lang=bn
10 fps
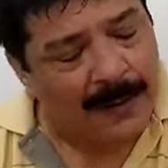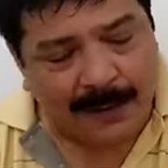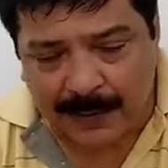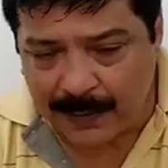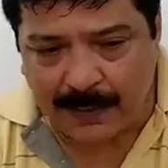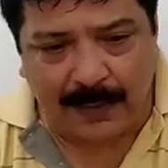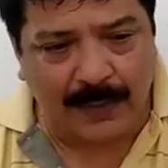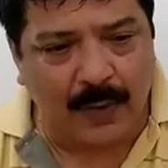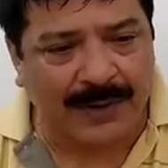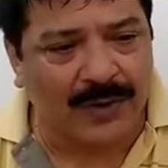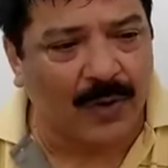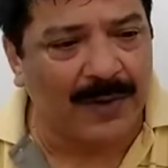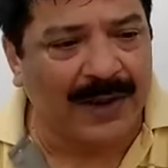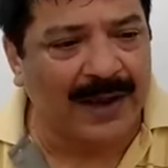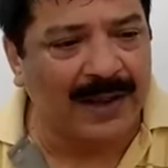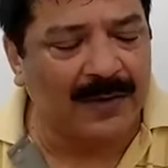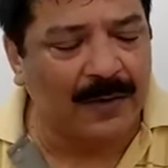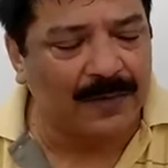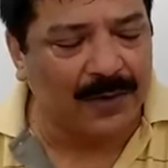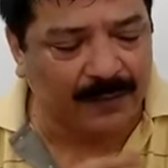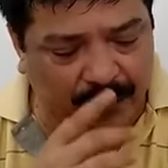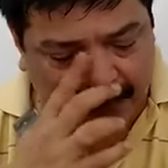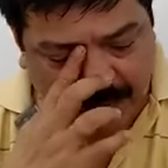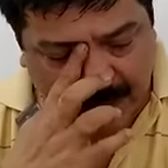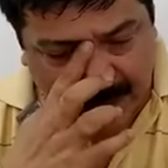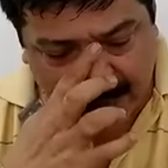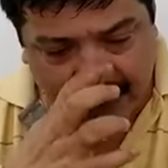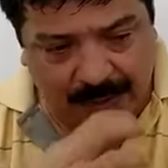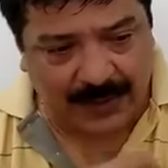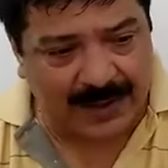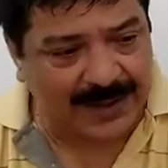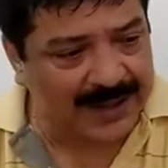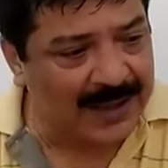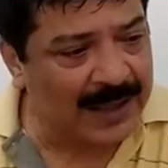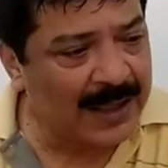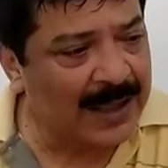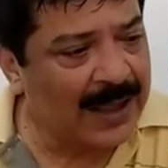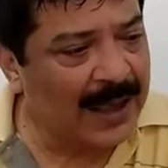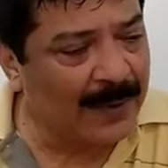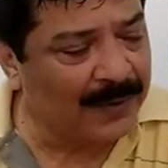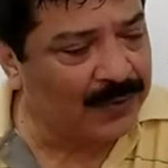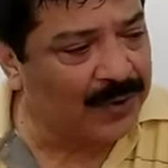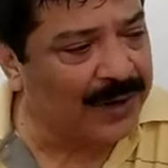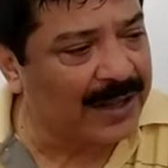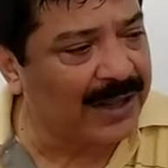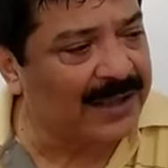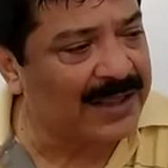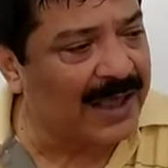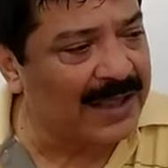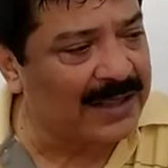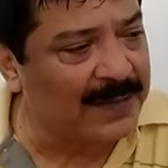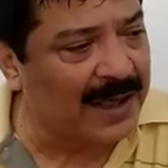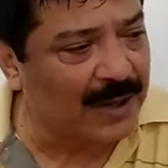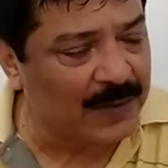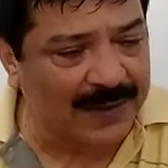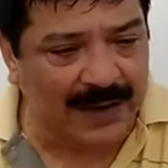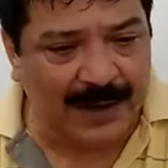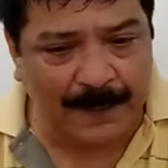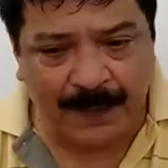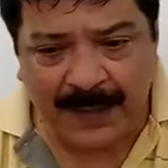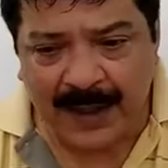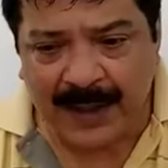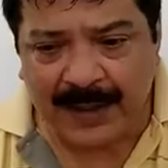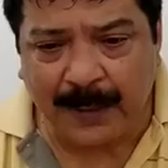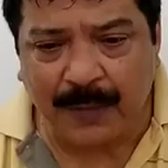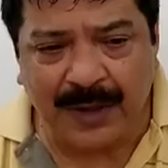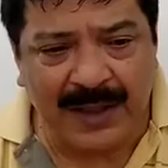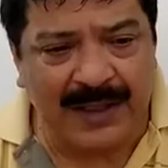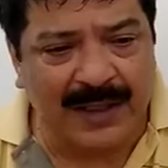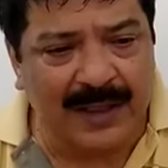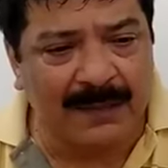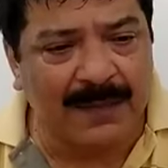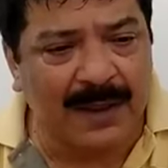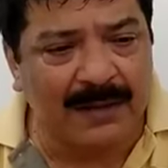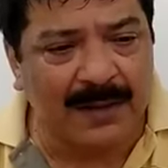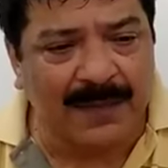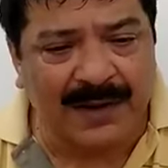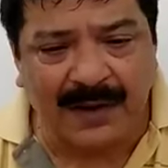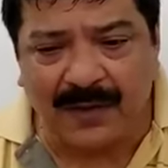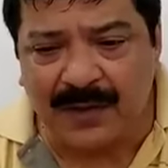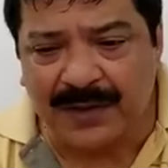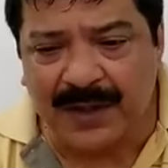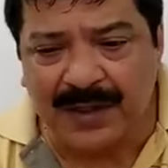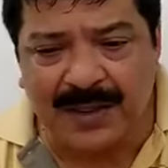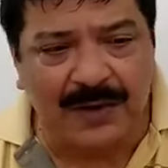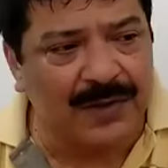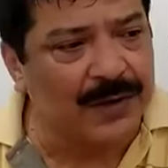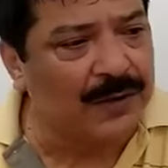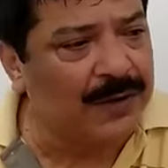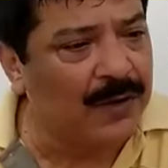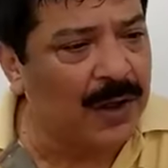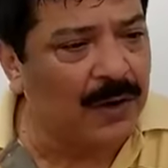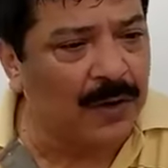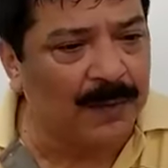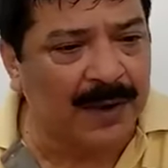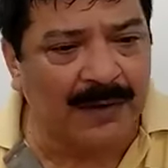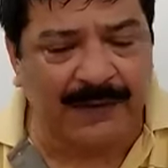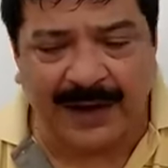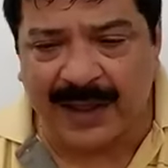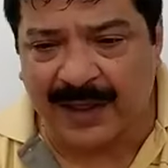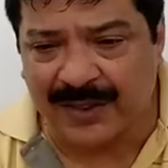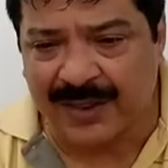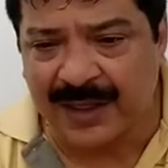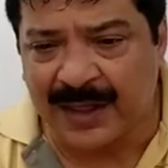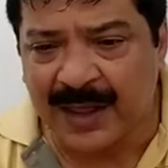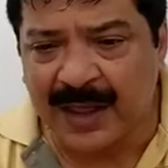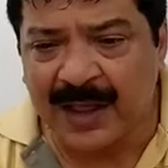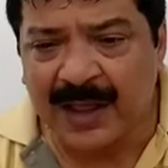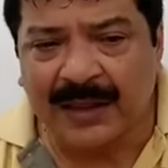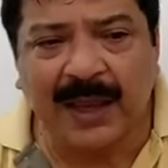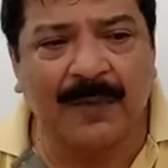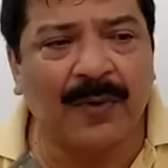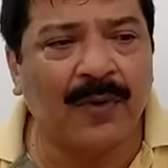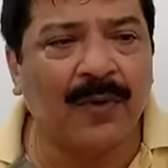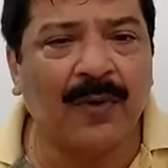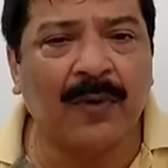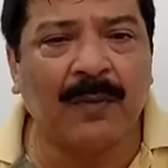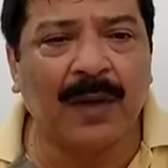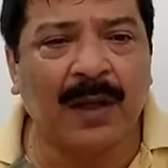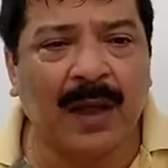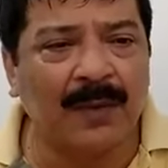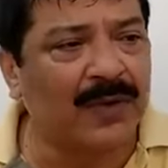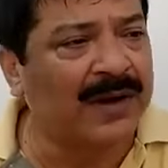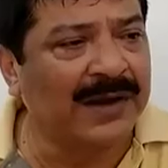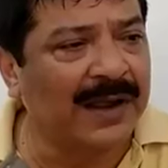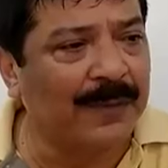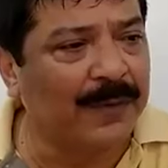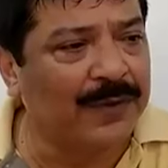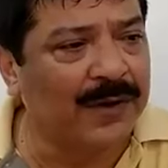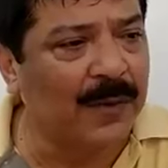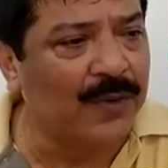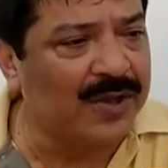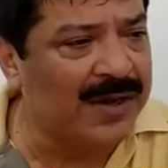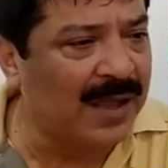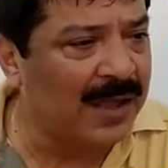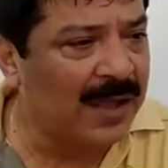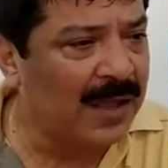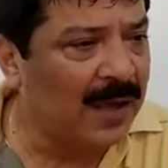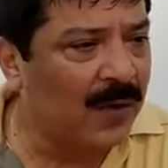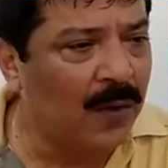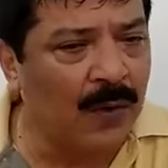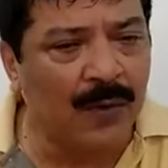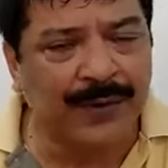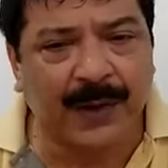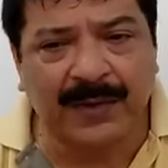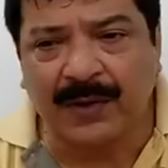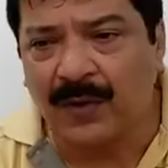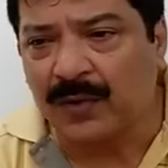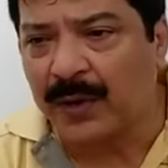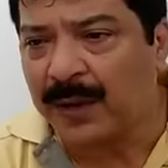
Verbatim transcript: ও খুব একটা সময় নেয়নি খুব চটপট করে ও চলে এসছে আমরা দুজন একসাথে যাই জিবি হাসপাতালে তারপর গিয়ে দেখি যে মিটারগুলোতে জিরো জিরো জিরো এরকম রিডিং আসছে তারপর ও আমি তো টেকনিক্যাল পোর্শনটা বুঝি না ও ওর সাবজেক্ট ও